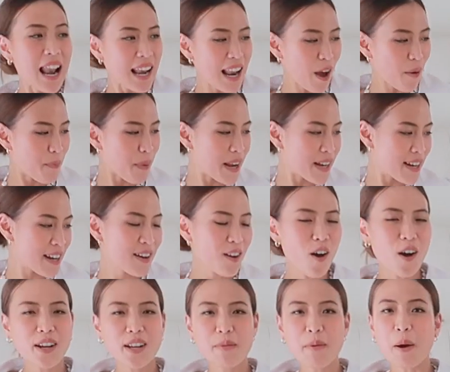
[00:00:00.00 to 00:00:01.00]
แล้วเป็นที่น
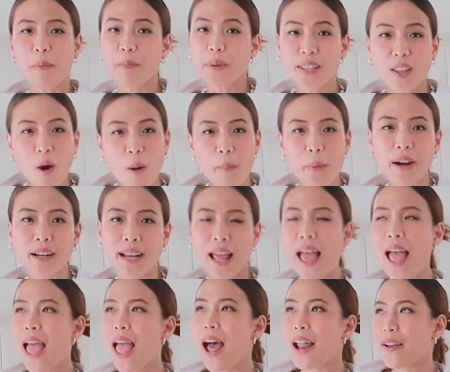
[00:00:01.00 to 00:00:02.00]
อนที่แบบไม่ต้องเปิดแอ
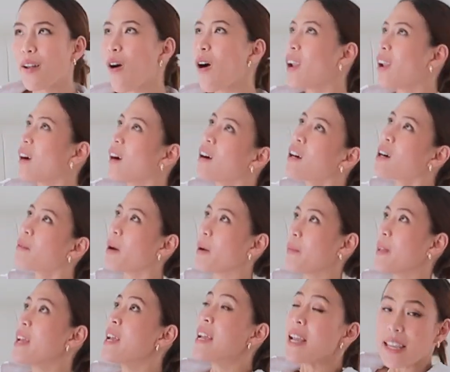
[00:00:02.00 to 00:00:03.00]
ร์นอนแล้วก็คือแบบ
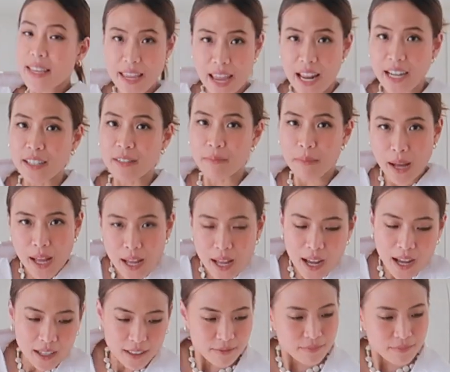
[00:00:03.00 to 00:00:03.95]
เย็นมาก